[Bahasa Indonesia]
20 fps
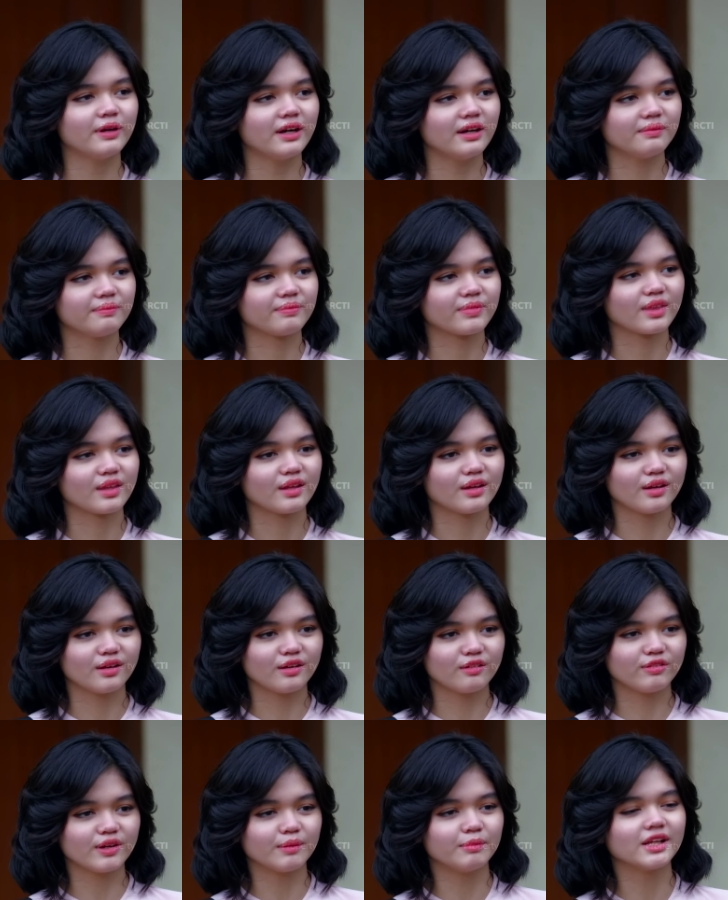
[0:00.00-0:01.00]
Pak.
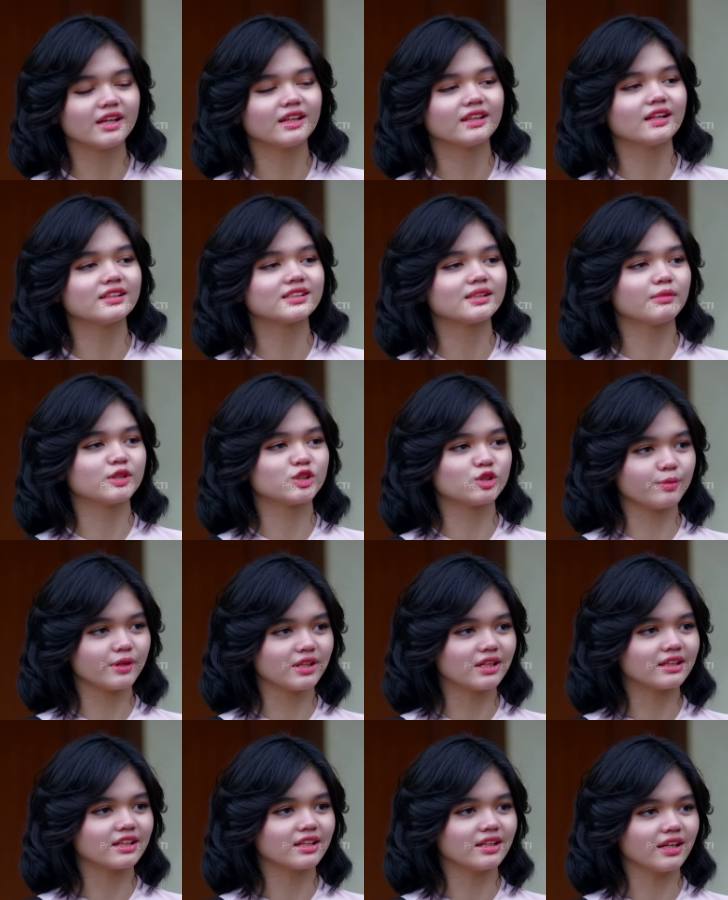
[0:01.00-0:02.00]
Febri kenal sama
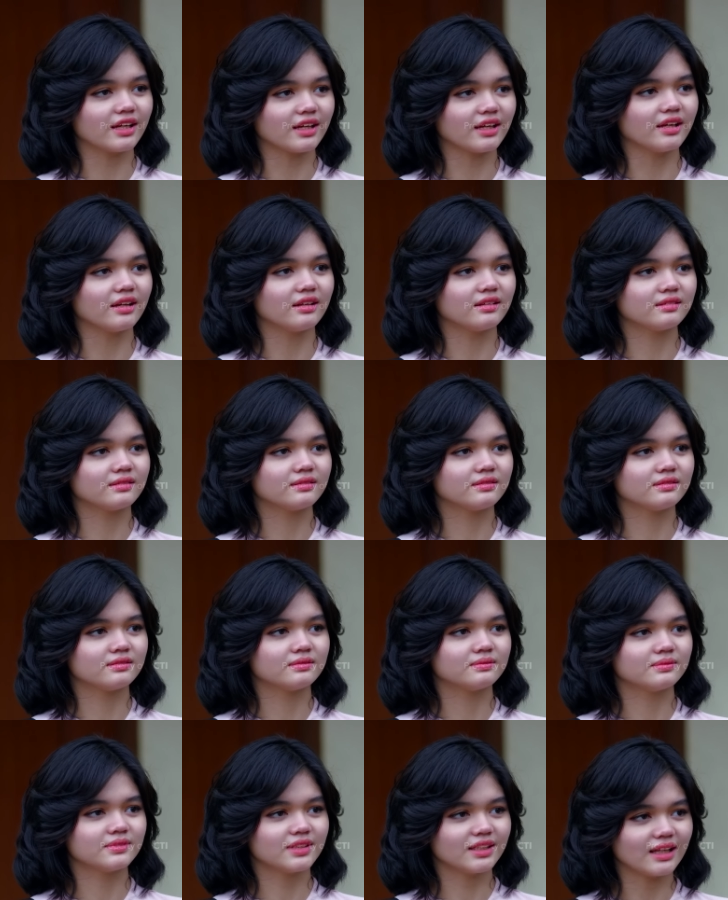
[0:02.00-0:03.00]
supir dan keneknya.
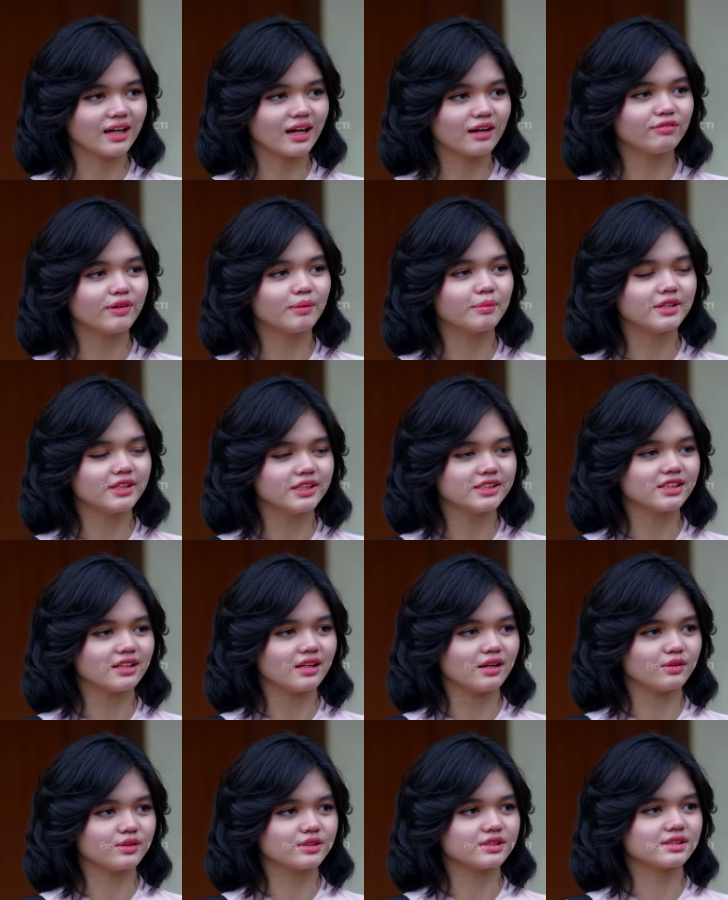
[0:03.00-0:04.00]
Tetangga Febri di
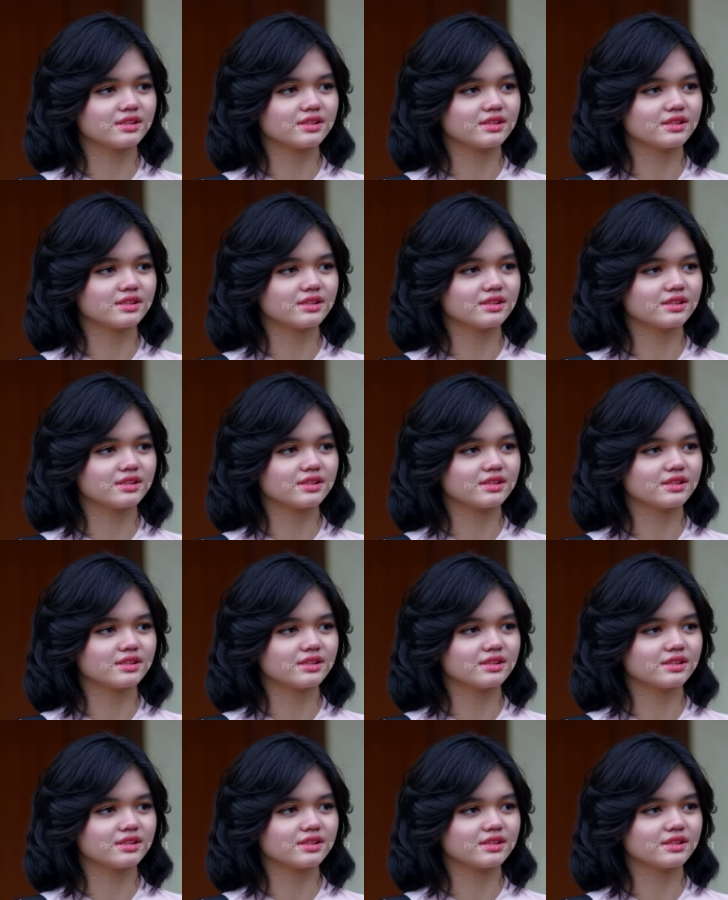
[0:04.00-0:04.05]
Cirawas.